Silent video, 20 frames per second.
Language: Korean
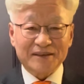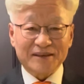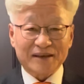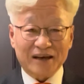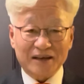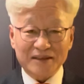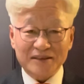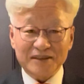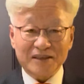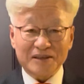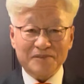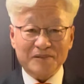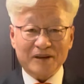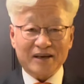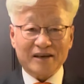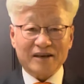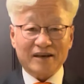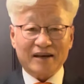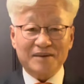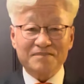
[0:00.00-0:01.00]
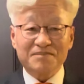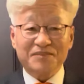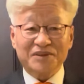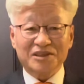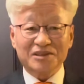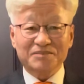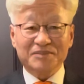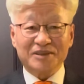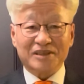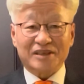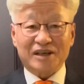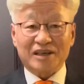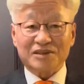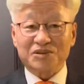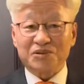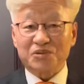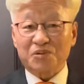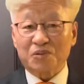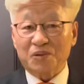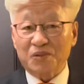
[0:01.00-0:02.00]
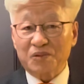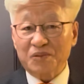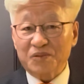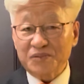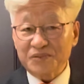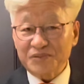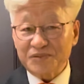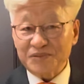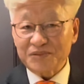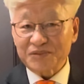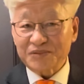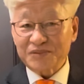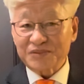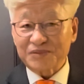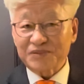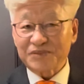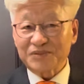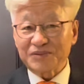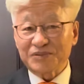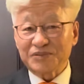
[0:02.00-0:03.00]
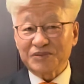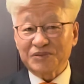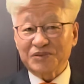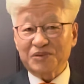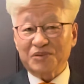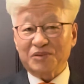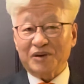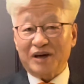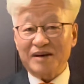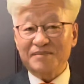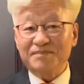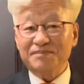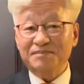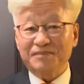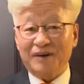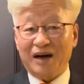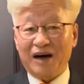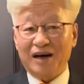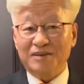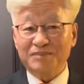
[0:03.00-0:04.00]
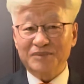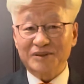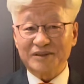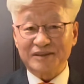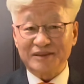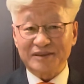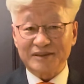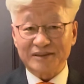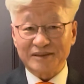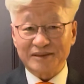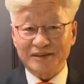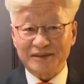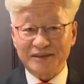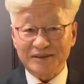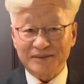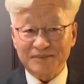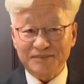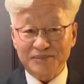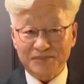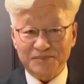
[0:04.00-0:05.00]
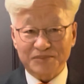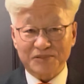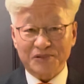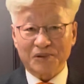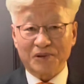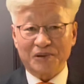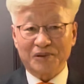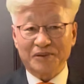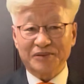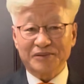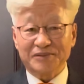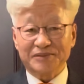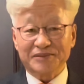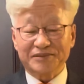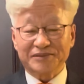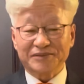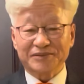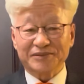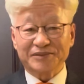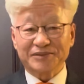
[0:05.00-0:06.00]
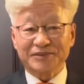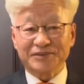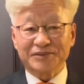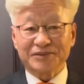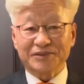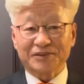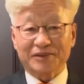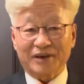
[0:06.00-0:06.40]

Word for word: 아내와 한 믿음을 가지고 또 한 마음을 품고 또